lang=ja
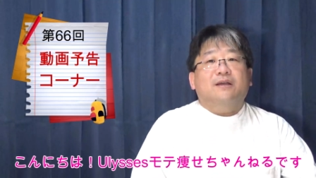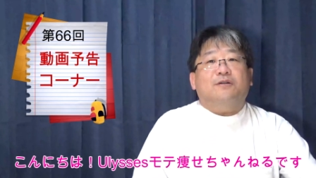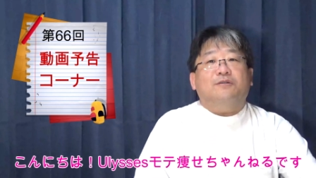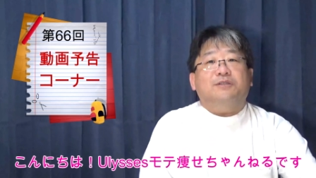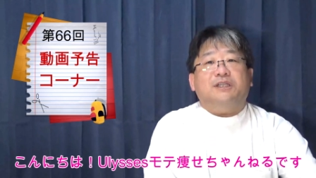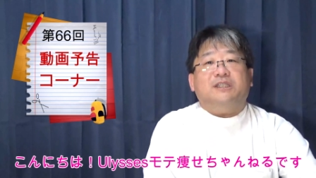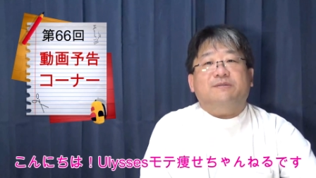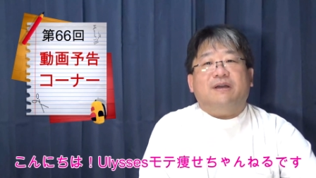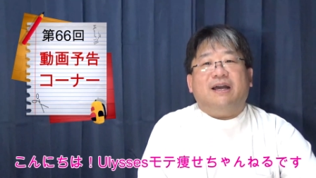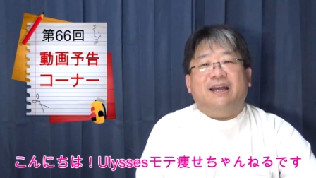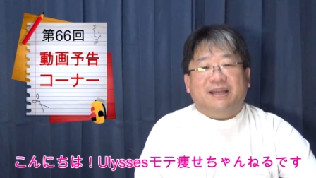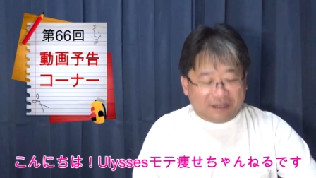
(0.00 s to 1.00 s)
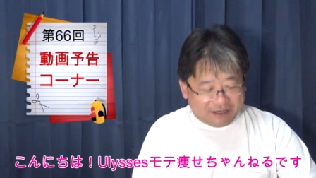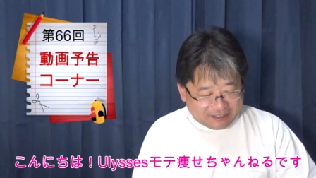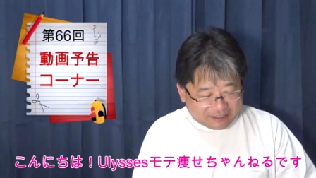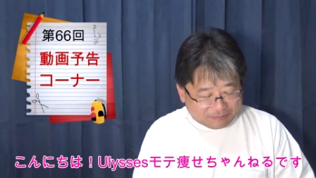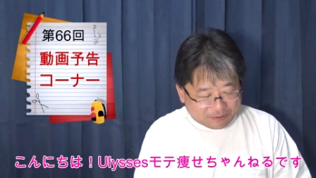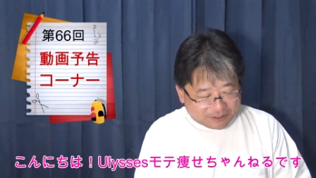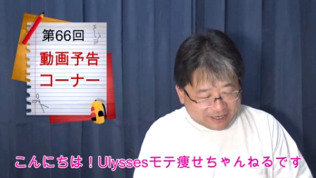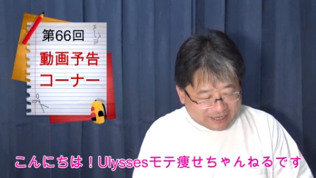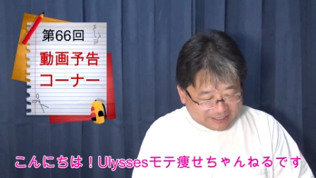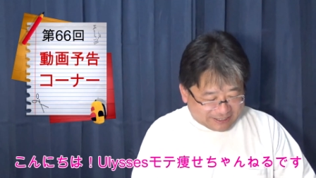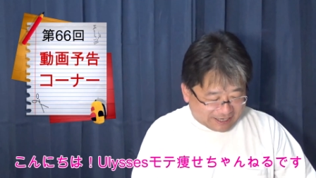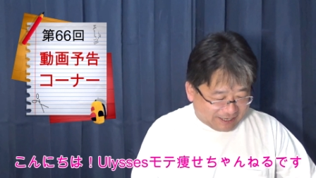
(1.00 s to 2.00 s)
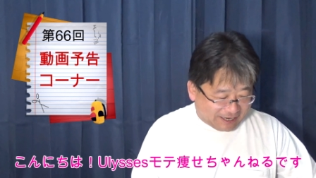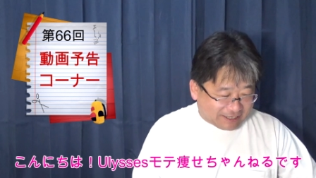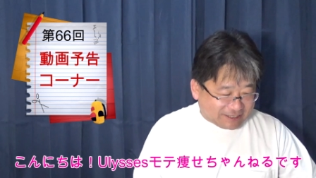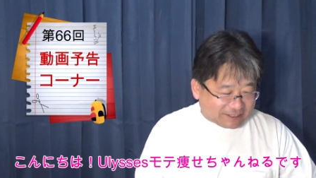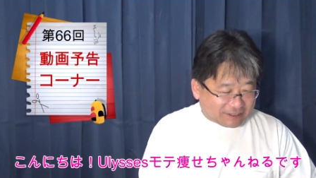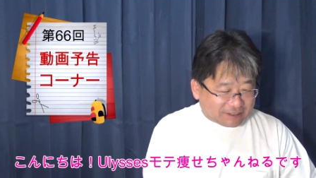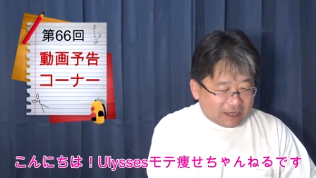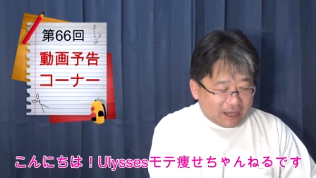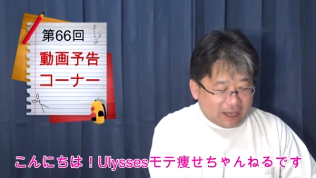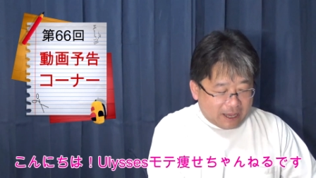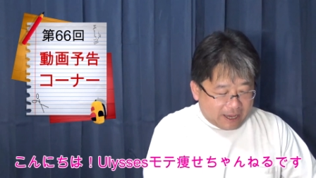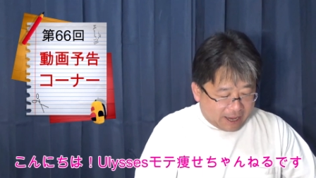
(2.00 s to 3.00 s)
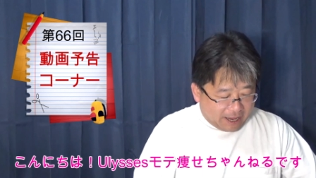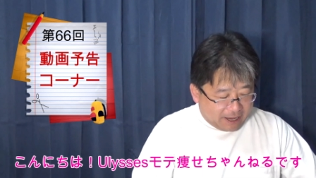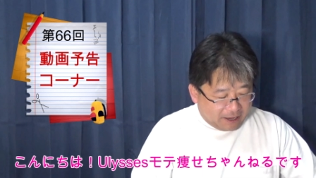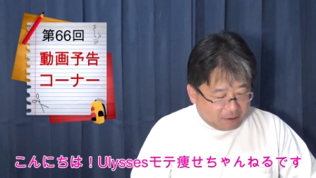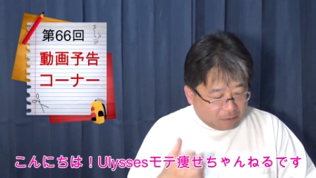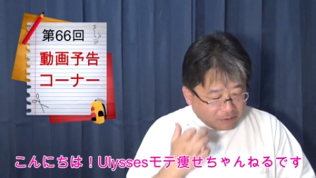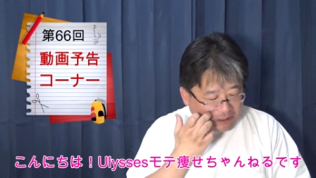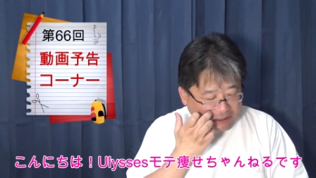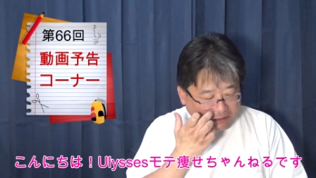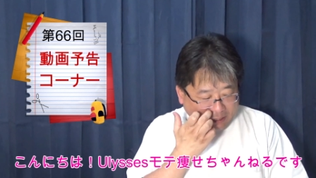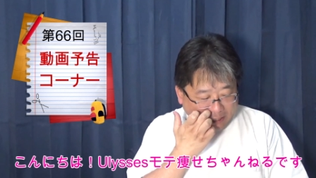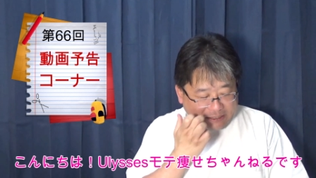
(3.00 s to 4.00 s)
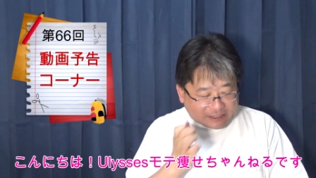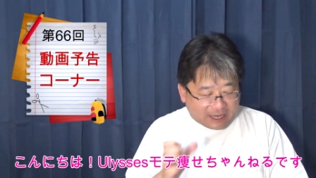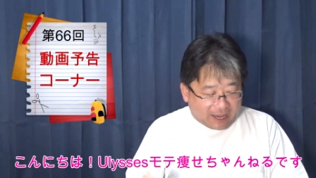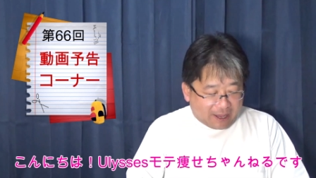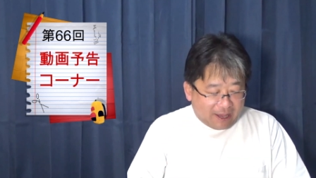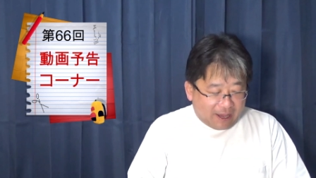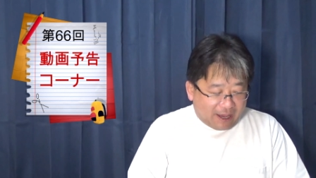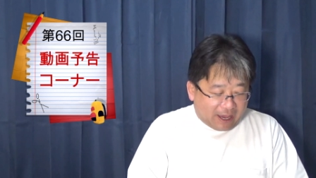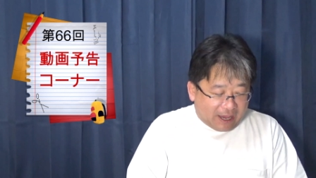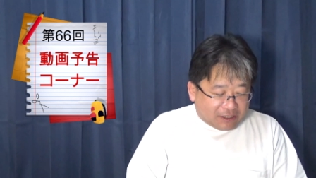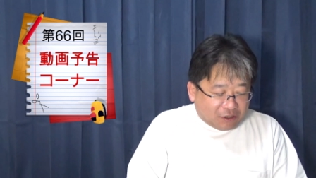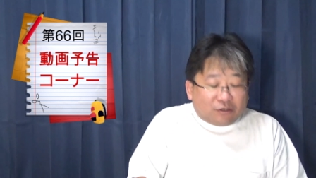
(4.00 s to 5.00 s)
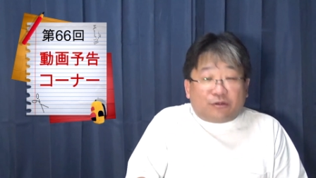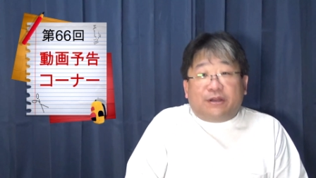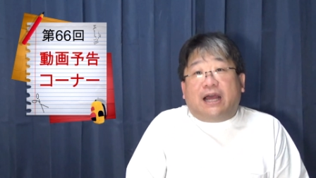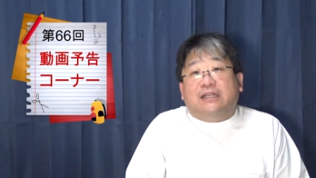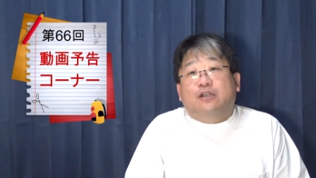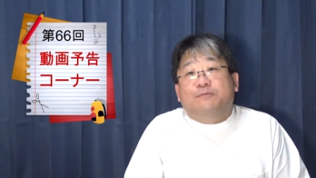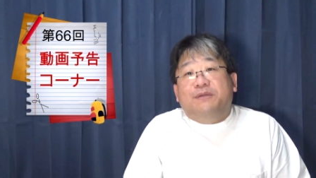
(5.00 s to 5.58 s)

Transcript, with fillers: こんにちは。ゆりすもてやしチャンネルです。えー、本日はですね、えー、ちょっとね、遊